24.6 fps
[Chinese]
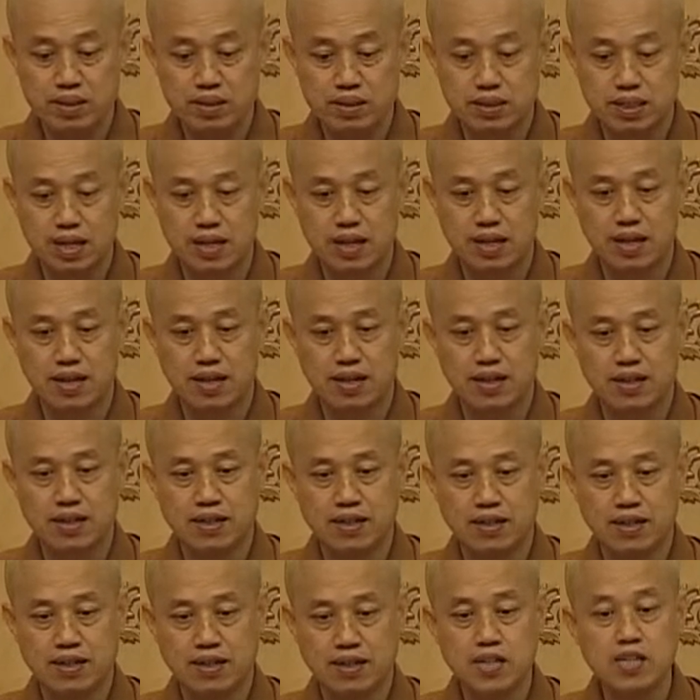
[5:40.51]
啊啊，
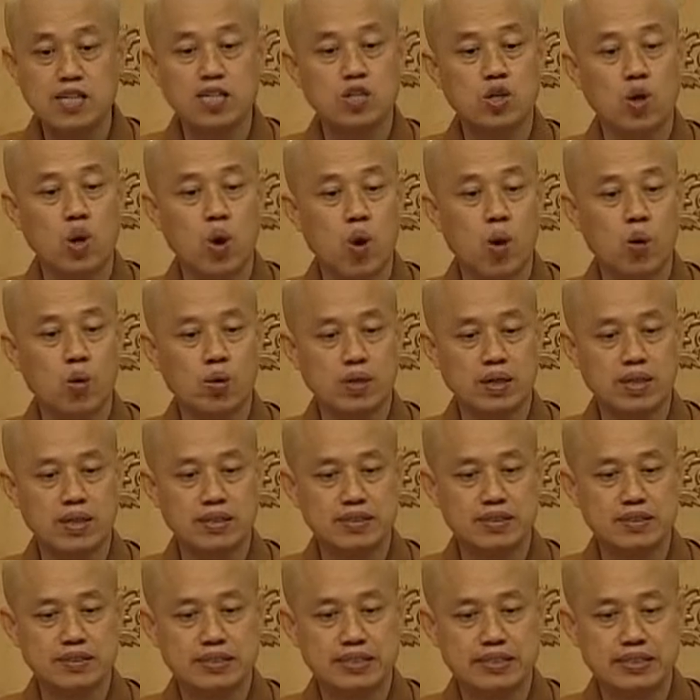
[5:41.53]
恶口
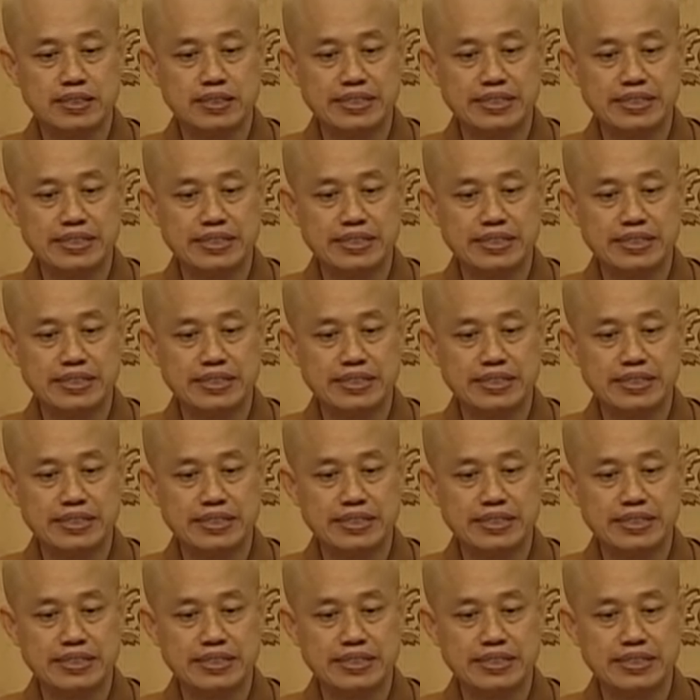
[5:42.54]
跟